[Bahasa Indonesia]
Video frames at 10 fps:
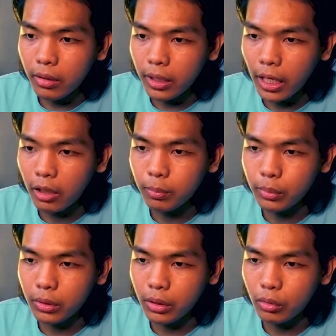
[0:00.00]
Oke aku
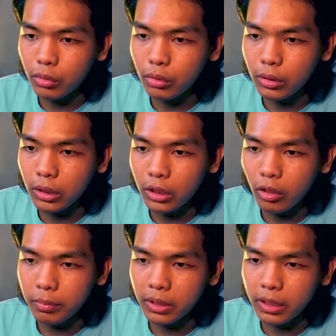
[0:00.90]
perlu ini
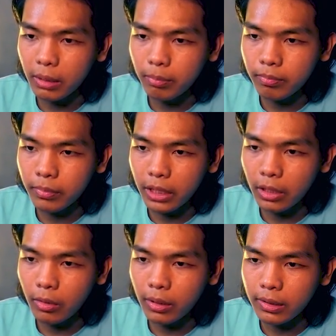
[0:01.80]
obsidian
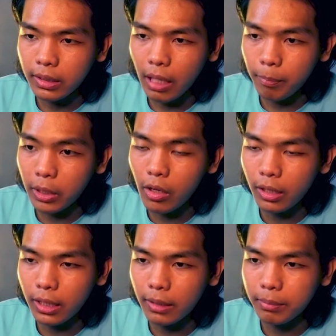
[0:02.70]
dikit doang sih. Tapi
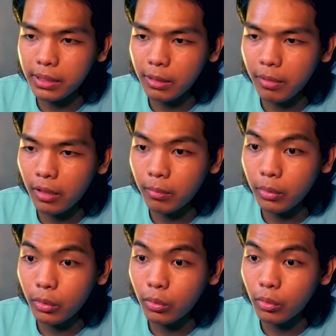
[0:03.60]
gold uh, bisa dibilang
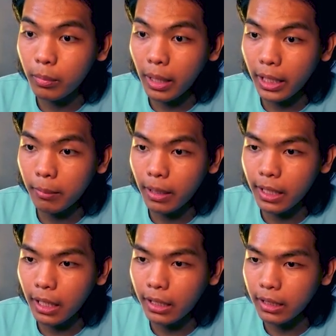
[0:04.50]
butuh lumayan banyak karena